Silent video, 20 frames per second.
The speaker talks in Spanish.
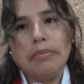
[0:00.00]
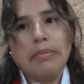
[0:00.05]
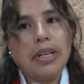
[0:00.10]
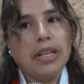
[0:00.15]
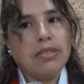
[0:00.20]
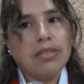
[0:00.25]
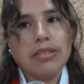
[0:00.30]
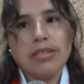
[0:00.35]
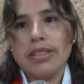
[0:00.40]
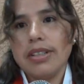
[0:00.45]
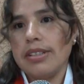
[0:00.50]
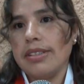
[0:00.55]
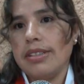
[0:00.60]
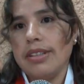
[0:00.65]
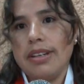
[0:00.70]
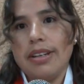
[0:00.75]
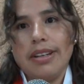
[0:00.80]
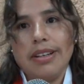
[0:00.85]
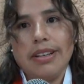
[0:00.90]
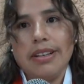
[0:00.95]
eso,
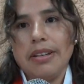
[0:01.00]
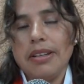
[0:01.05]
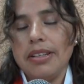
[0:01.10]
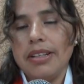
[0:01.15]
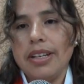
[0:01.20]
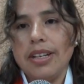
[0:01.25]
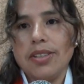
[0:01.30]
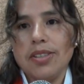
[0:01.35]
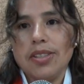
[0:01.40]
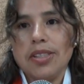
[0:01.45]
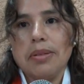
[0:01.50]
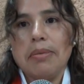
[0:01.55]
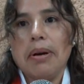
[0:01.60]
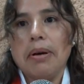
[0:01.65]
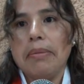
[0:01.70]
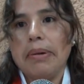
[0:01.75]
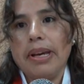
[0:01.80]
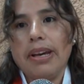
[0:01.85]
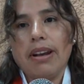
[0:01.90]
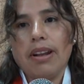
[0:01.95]
este, eso se va a
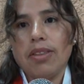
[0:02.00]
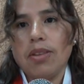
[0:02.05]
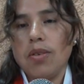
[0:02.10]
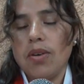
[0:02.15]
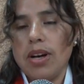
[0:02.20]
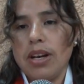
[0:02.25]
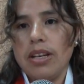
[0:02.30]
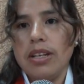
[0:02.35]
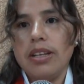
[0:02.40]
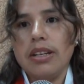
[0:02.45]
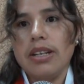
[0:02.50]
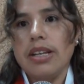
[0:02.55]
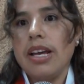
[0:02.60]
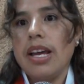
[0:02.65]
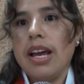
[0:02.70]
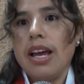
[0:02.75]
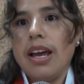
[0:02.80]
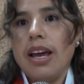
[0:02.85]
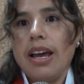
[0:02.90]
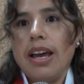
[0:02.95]
ver, ¿no? Ahí
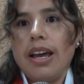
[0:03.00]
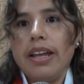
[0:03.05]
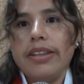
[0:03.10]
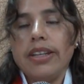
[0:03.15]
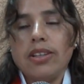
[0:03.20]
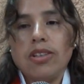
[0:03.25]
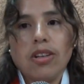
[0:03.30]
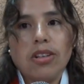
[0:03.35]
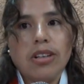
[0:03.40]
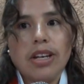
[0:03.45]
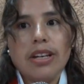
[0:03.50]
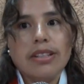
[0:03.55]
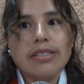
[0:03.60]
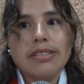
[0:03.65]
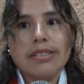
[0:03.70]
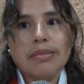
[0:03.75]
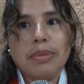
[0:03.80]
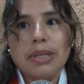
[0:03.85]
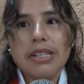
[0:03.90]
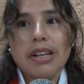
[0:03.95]
de
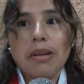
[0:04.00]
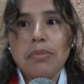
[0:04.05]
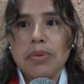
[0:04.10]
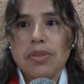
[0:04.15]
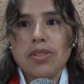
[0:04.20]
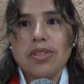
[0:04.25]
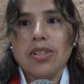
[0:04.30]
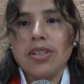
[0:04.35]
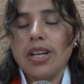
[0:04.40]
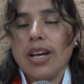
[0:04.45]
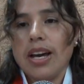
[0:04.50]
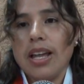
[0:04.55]
va a ser la posición de